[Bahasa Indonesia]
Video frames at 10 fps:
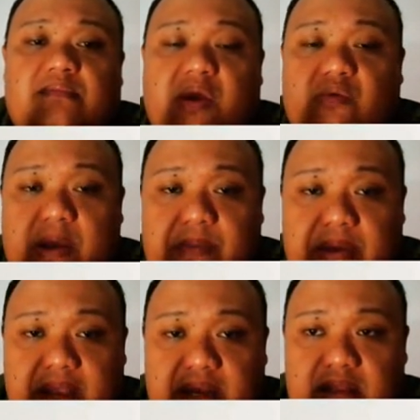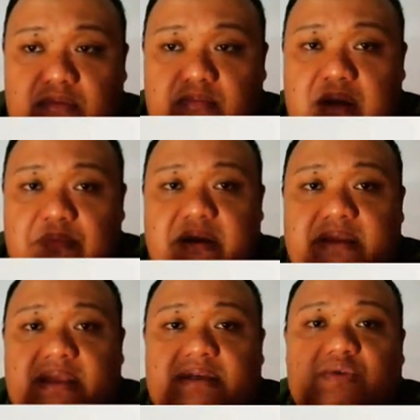BUMN atau
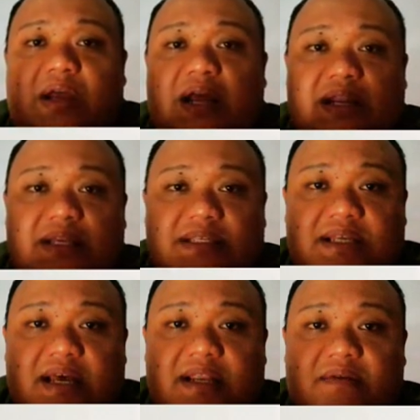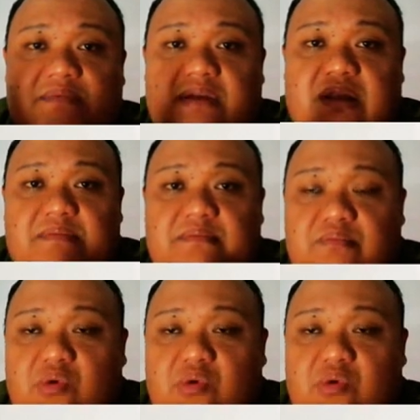bank-bank yang sudah ada sekarang dengan